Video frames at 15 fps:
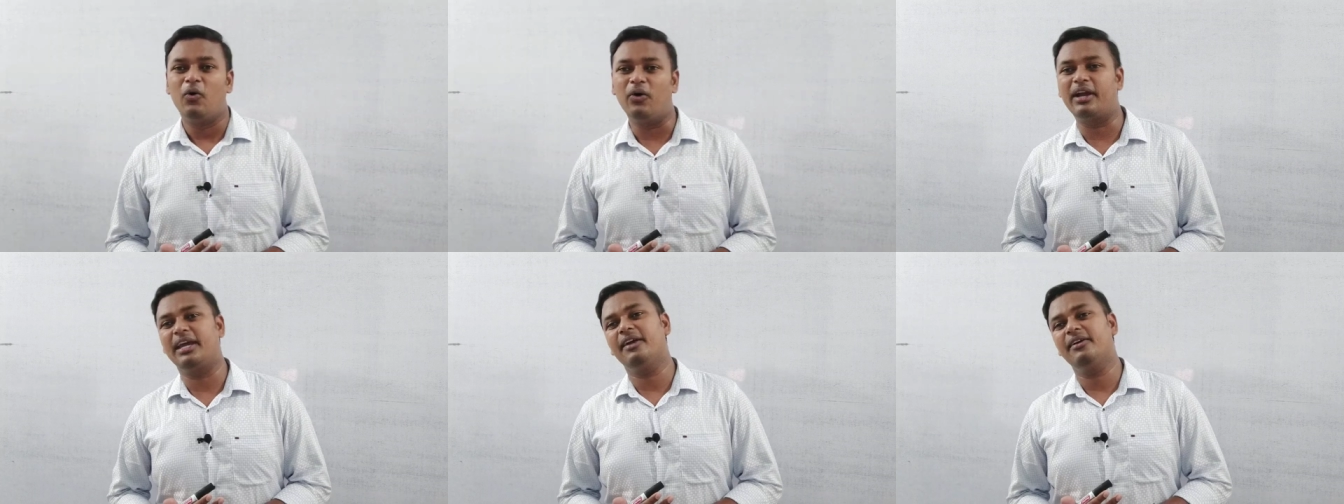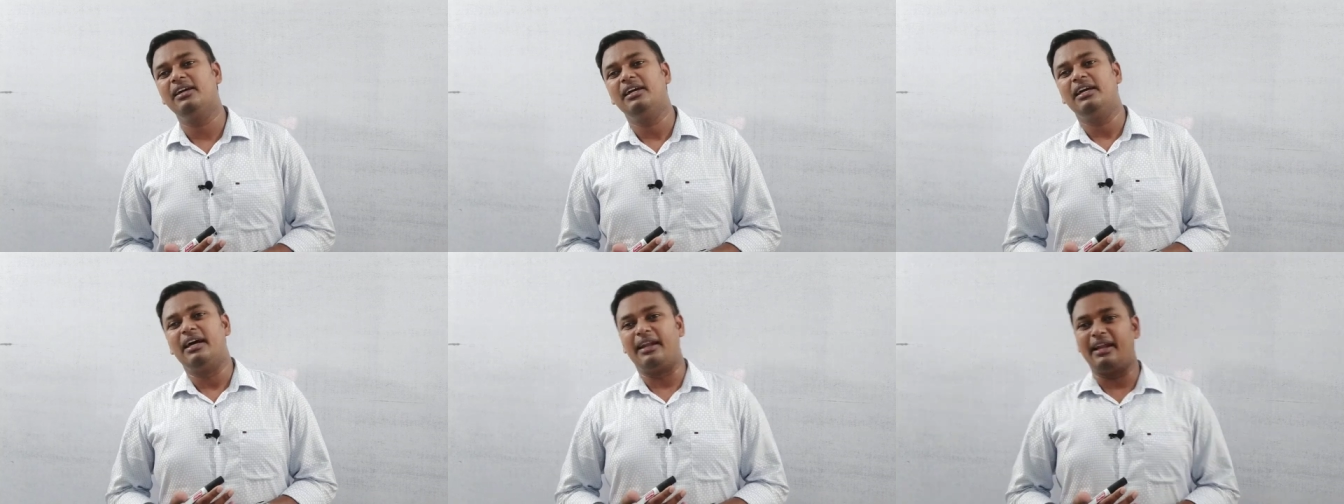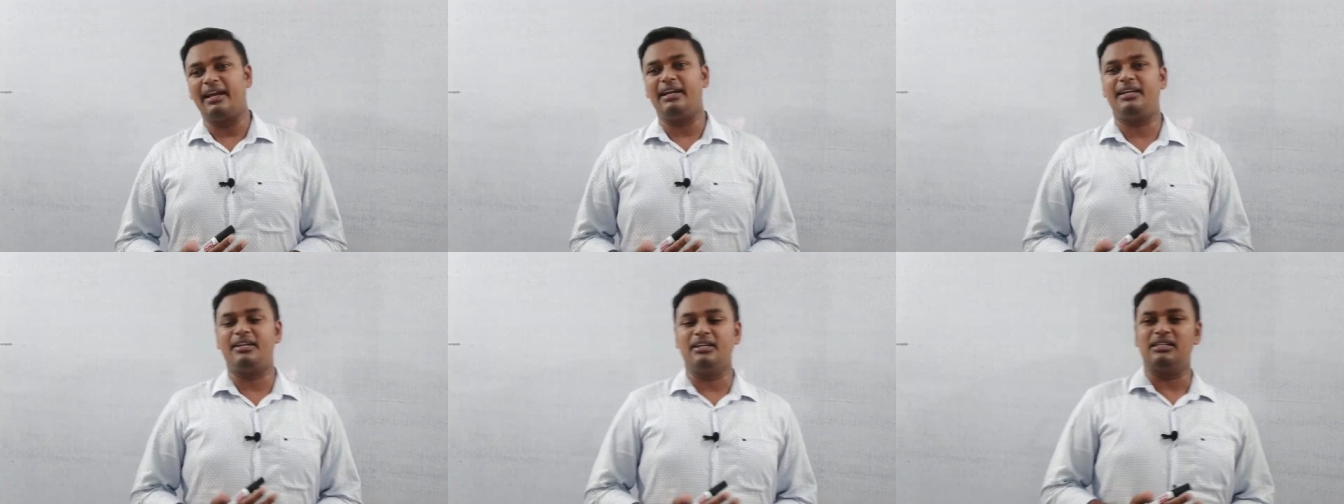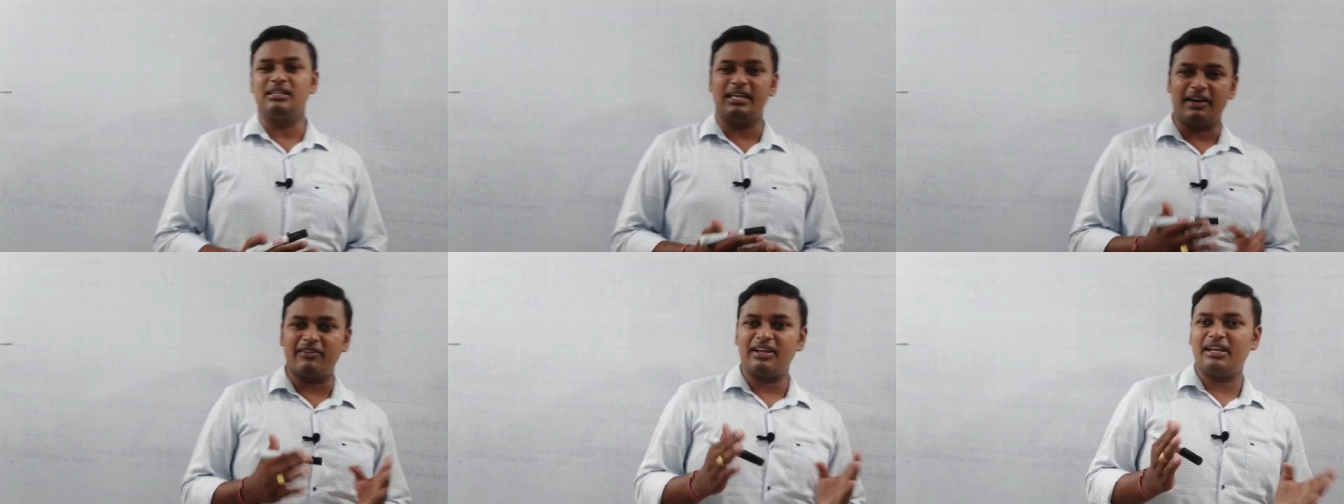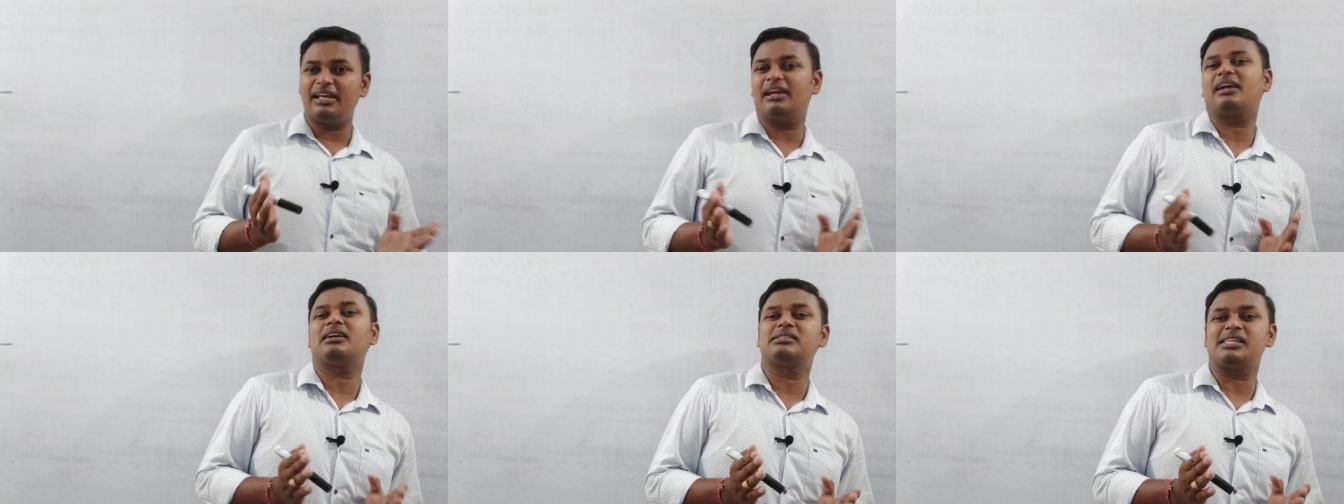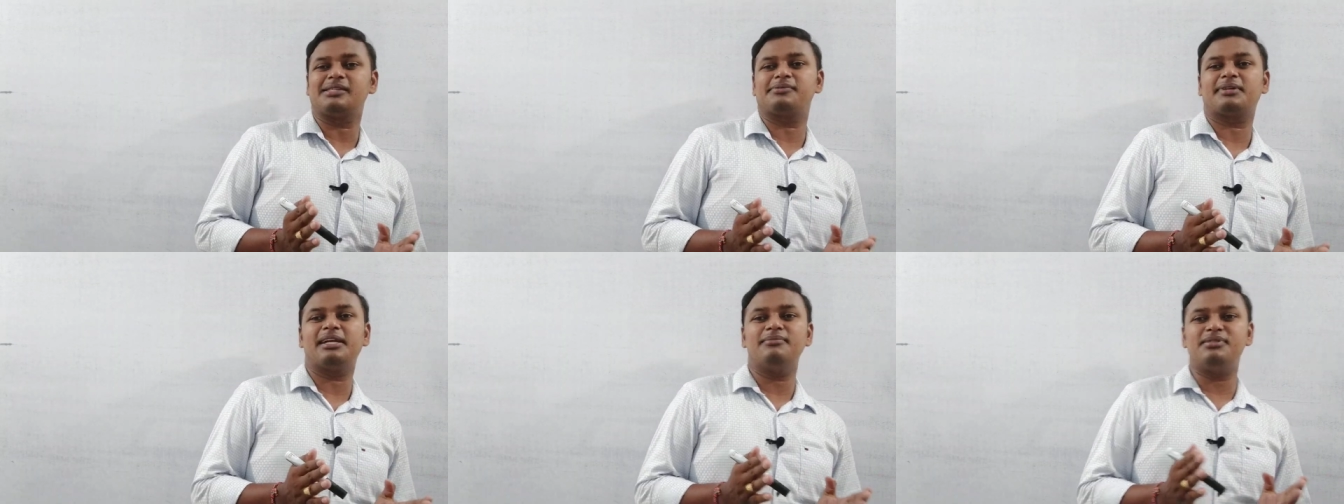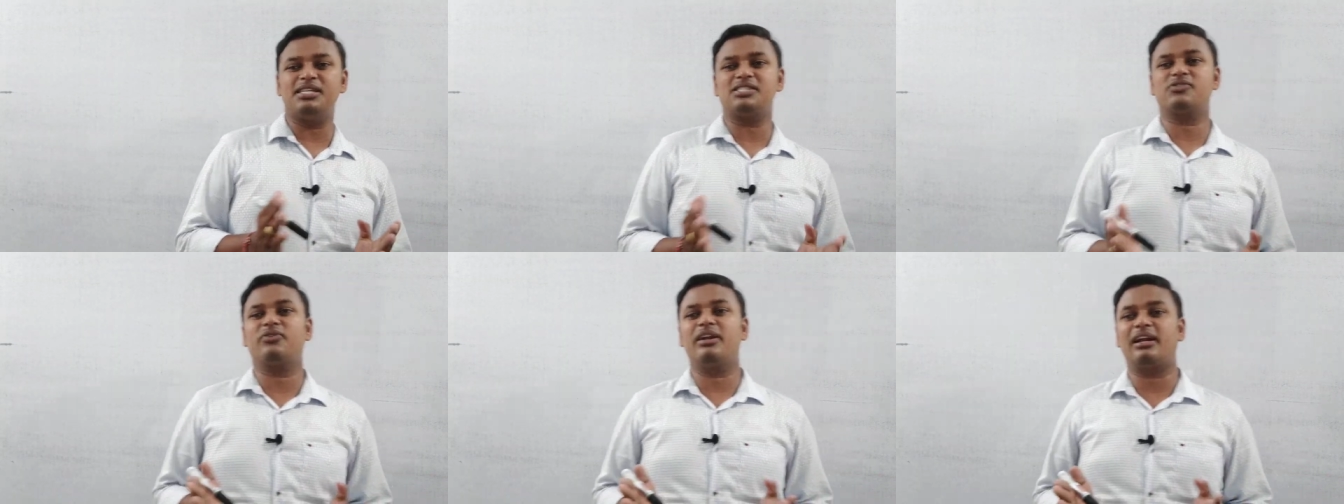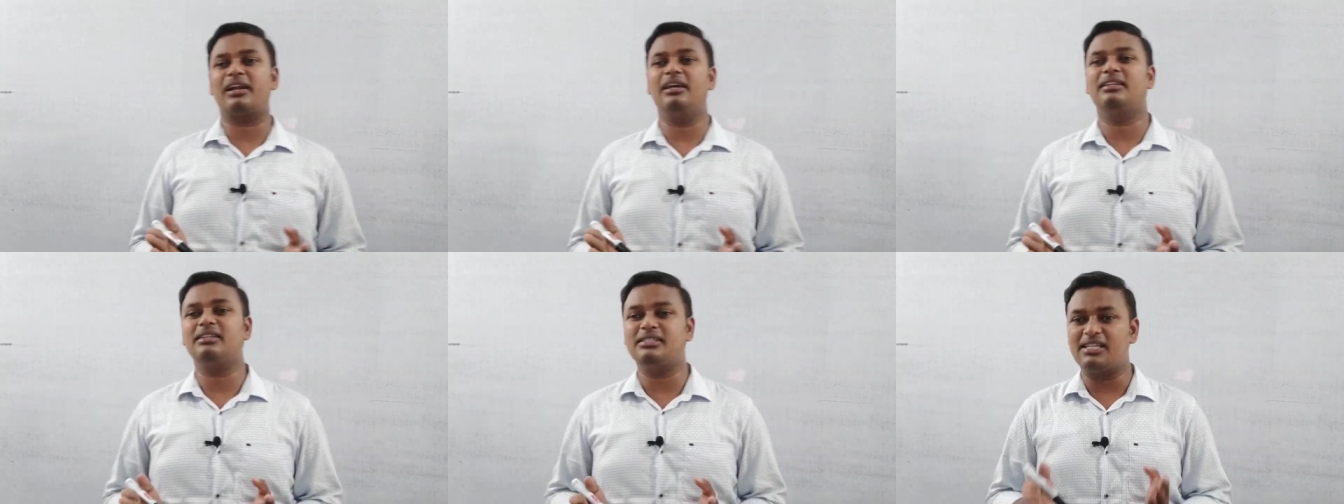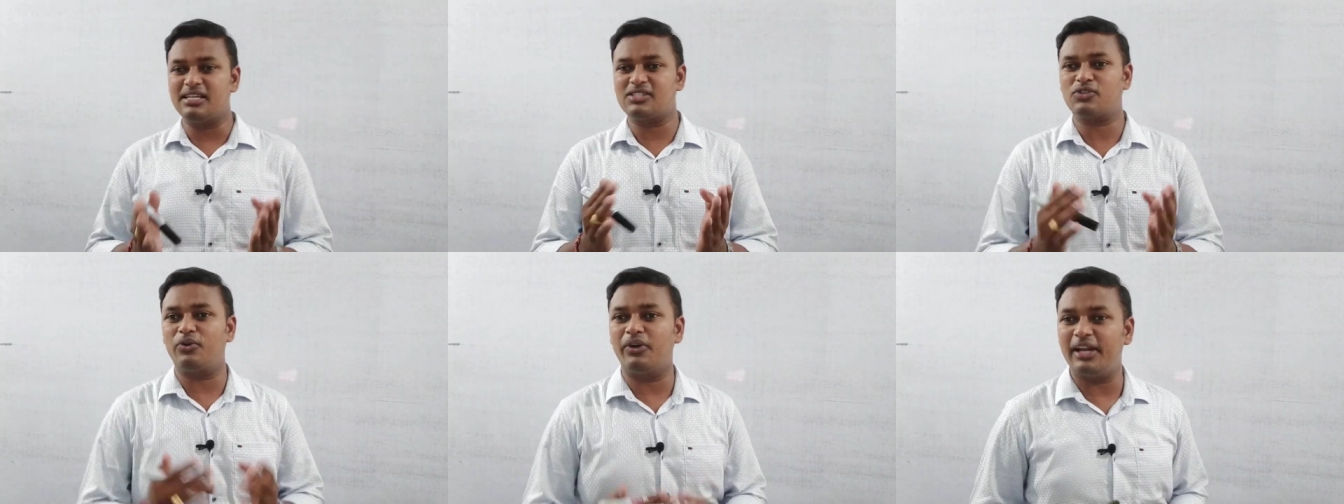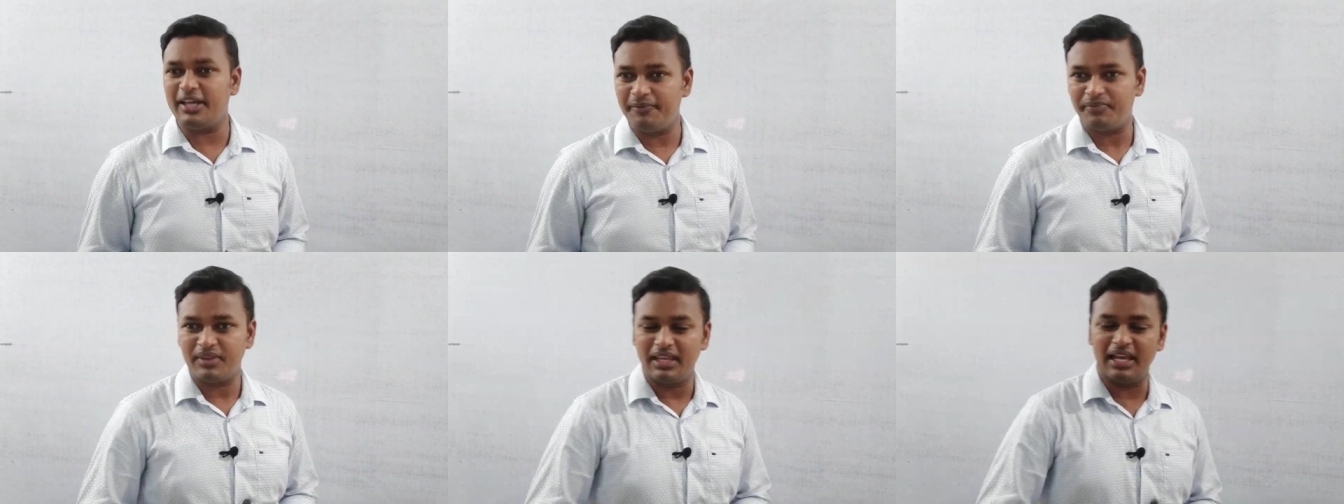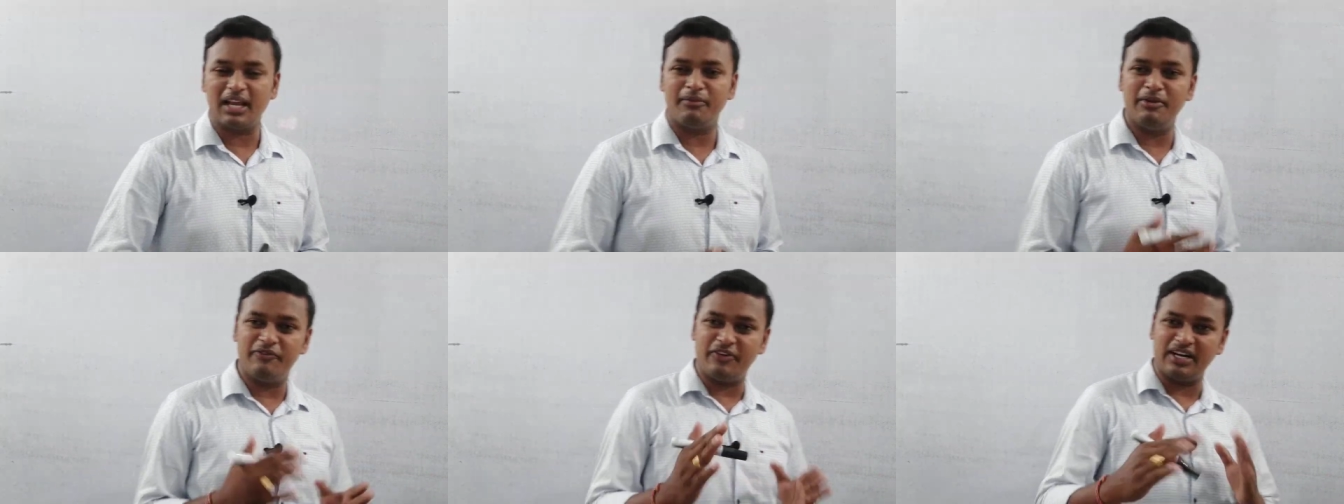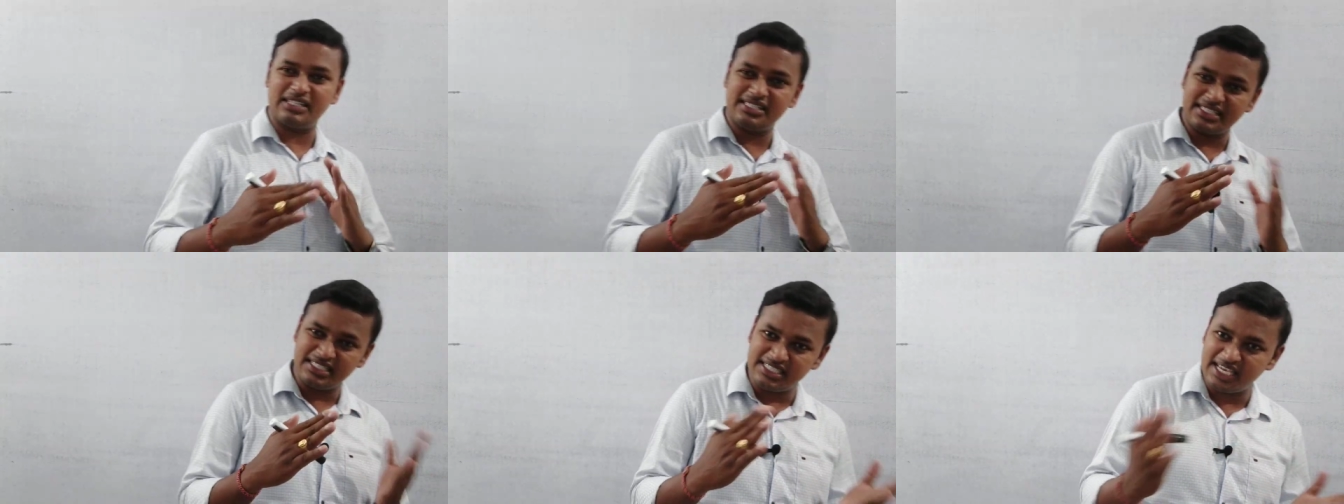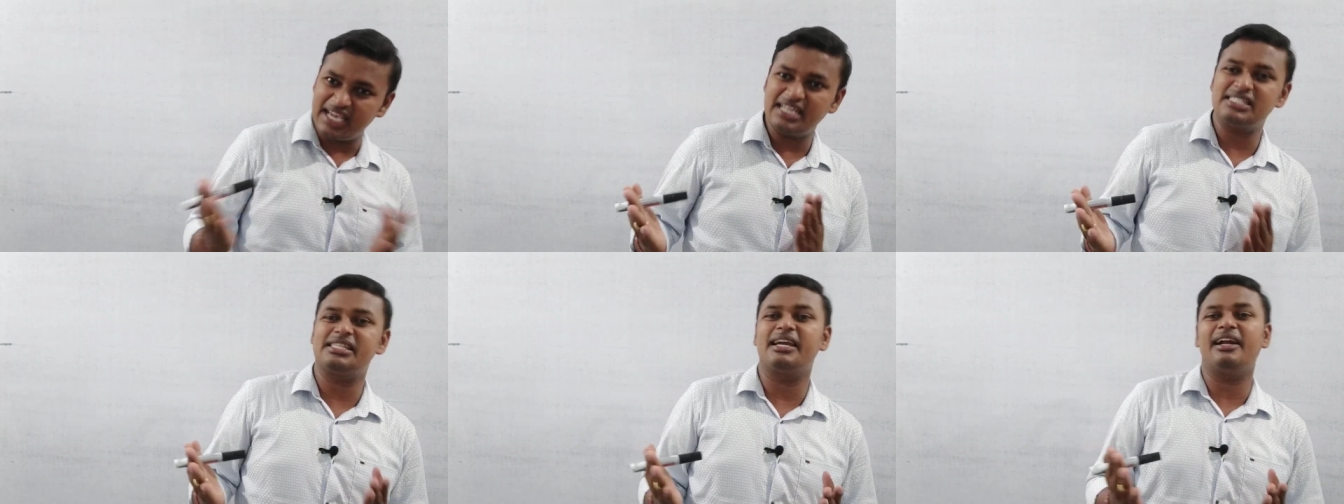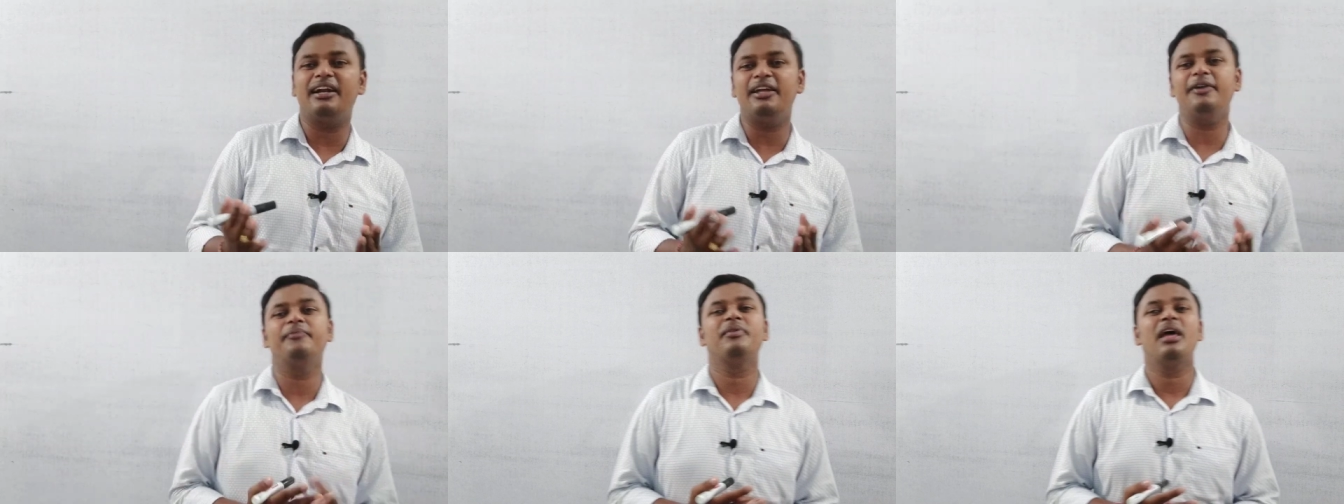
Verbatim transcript: ఓకే రైట్ ఎవరైనా ఇంకా సబ్స్క్రైబ్ చేసుకున్నట్లయితే చేసుకోండి ఇంకా మీ ఫ్రెండ్స్కి షేర్ చేయండి